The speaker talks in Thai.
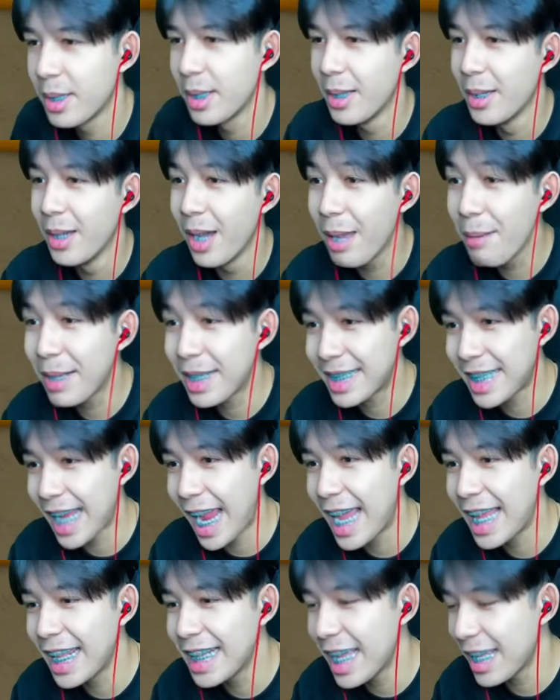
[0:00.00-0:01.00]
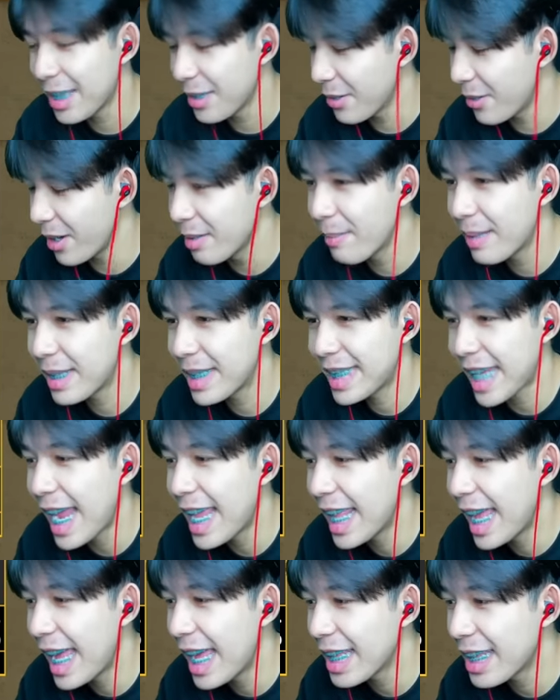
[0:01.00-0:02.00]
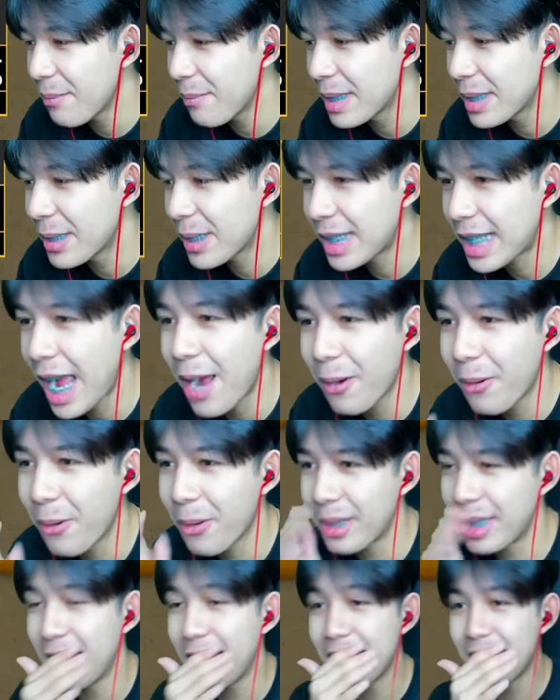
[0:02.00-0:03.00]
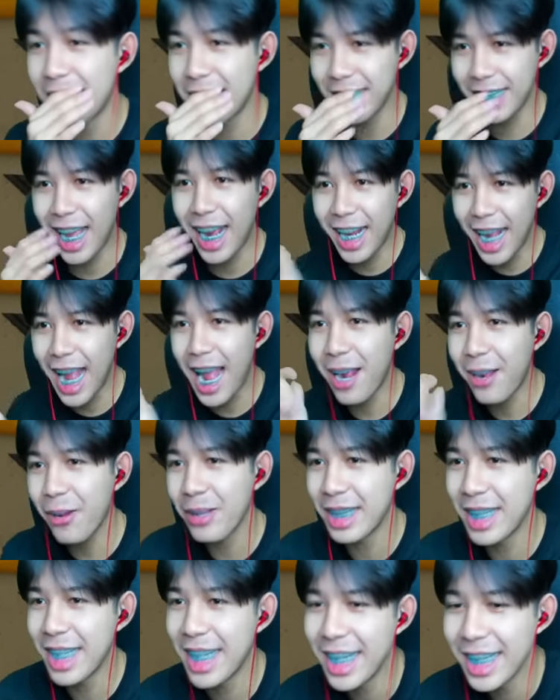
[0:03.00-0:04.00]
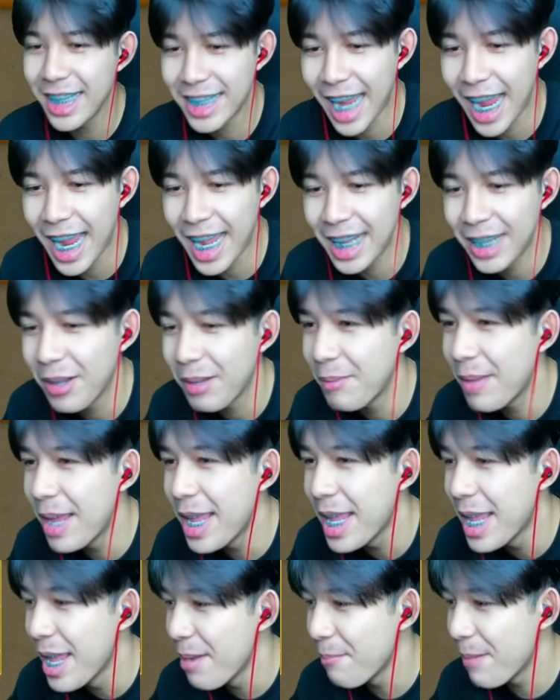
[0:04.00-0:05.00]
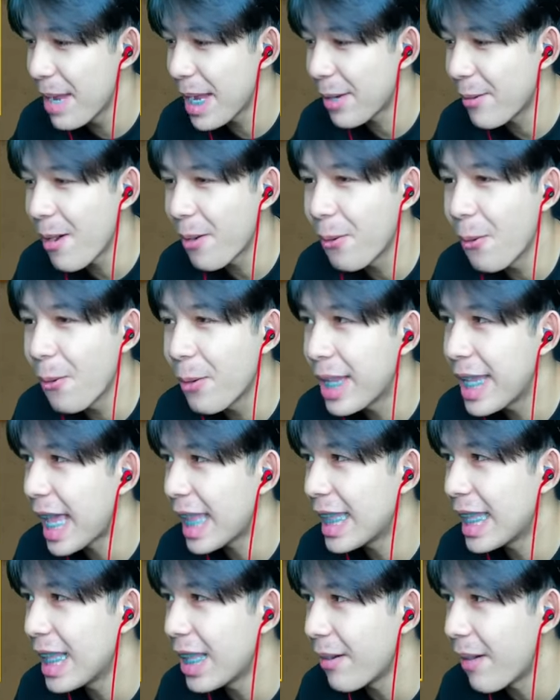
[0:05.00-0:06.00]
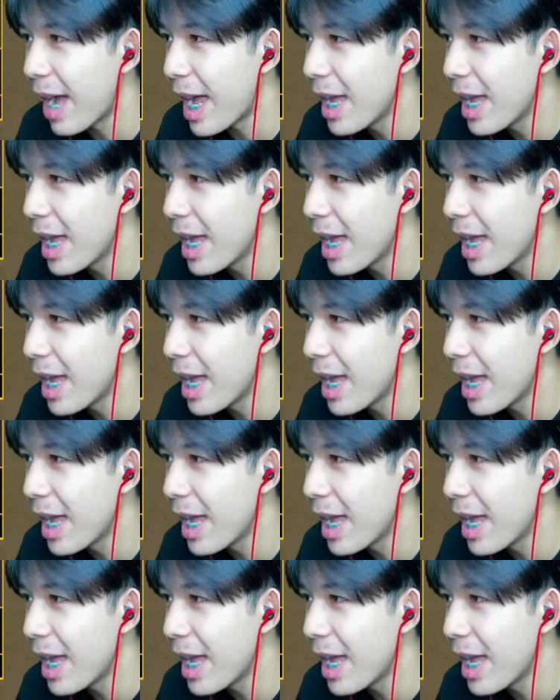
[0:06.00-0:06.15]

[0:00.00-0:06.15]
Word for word: เฮ้ยมันใจแล้วเนี่ยทุกคนมันใจนะถ้ามันกล้ากดนี่ถ้ากล้ากดนี่คือใจนะเว้ยไม่กลัวกูเกียนเลยเหรอวะ